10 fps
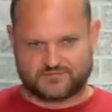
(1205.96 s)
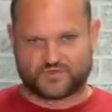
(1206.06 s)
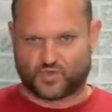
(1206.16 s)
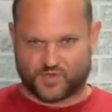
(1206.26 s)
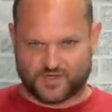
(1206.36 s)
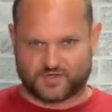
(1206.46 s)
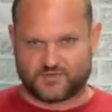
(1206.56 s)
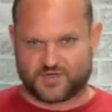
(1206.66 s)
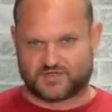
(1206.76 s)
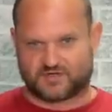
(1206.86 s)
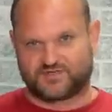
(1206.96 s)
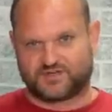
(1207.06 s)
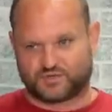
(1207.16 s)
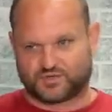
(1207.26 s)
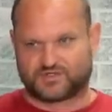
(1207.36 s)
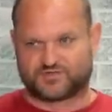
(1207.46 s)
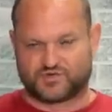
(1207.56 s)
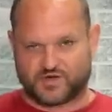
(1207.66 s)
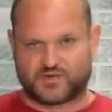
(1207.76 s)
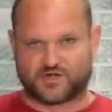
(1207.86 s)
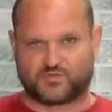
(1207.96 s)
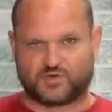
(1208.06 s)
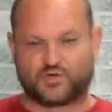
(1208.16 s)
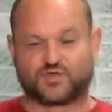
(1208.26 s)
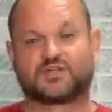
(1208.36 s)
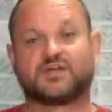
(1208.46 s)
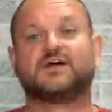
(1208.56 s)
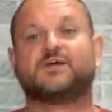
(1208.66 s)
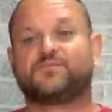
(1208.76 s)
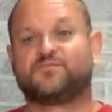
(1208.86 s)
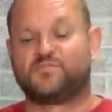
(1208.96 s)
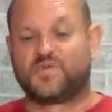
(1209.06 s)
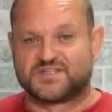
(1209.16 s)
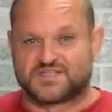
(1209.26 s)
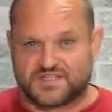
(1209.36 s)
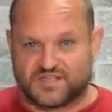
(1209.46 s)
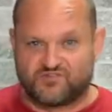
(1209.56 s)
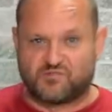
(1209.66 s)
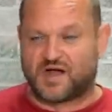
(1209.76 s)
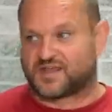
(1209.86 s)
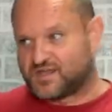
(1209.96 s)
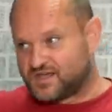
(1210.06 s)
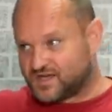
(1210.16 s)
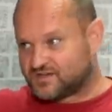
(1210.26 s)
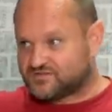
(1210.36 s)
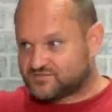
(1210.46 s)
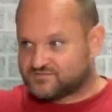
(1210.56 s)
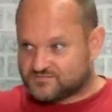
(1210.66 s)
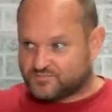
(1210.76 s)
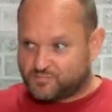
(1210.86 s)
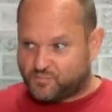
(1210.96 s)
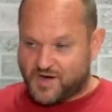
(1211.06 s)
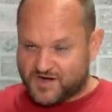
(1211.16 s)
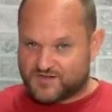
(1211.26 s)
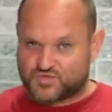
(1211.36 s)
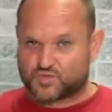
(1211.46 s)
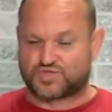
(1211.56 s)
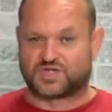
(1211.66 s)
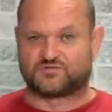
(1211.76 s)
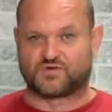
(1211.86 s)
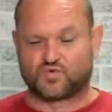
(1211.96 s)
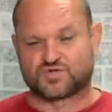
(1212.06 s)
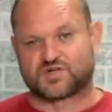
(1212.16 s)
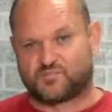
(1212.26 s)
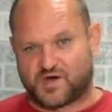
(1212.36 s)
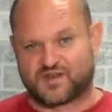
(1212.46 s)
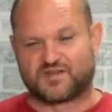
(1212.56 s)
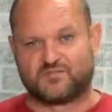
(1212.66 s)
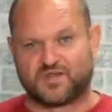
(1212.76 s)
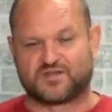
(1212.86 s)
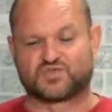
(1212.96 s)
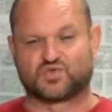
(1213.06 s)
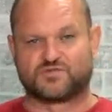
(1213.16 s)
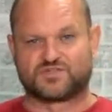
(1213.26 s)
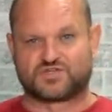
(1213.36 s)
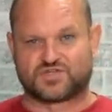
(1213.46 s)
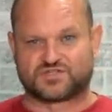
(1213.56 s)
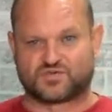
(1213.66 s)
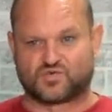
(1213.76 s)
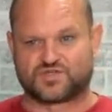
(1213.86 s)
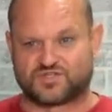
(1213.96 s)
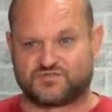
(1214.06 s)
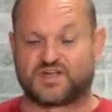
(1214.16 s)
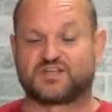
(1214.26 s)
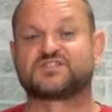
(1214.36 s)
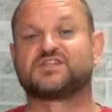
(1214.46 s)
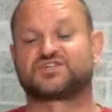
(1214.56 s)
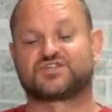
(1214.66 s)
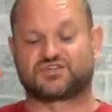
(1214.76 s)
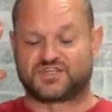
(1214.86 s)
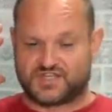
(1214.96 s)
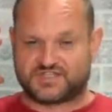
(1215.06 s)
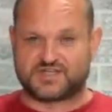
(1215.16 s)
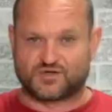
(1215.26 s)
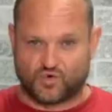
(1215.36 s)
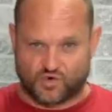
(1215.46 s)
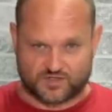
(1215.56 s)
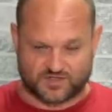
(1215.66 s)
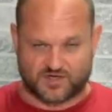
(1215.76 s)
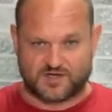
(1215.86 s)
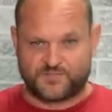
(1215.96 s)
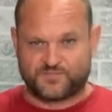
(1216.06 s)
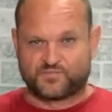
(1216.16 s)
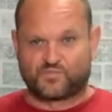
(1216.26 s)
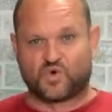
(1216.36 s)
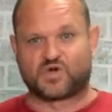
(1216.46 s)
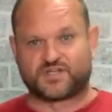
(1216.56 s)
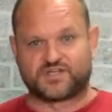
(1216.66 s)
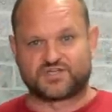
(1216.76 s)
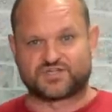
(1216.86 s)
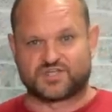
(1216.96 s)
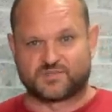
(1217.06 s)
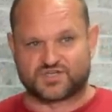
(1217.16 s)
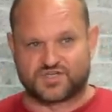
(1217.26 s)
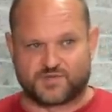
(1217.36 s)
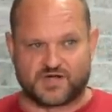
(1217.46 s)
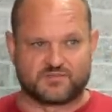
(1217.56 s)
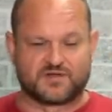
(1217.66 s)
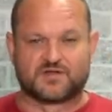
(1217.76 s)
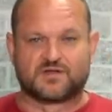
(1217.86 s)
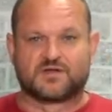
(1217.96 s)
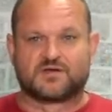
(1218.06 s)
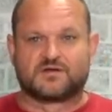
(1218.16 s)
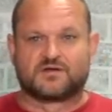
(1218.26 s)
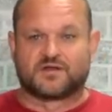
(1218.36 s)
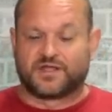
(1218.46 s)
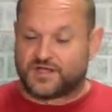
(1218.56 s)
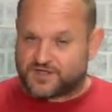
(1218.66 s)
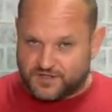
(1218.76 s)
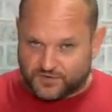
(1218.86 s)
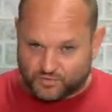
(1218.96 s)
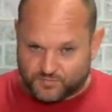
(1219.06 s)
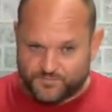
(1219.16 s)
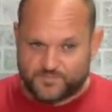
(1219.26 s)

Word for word: 0 километров, и вот это все время оно молотит. Бензина в баке нет, парни стучат в окошко, парни, имейте совесть, сейчас закончится двигатель. Значит, если коротко, по критическим ошибкам их нету.